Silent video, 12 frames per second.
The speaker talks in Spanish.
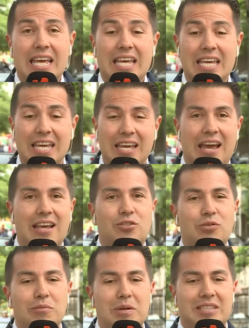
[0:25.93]
y es
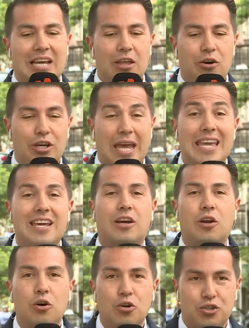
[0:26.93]
un invitado que
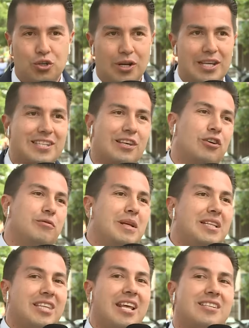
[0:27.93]
incluso en ese
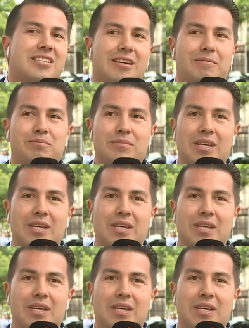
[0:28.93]
2013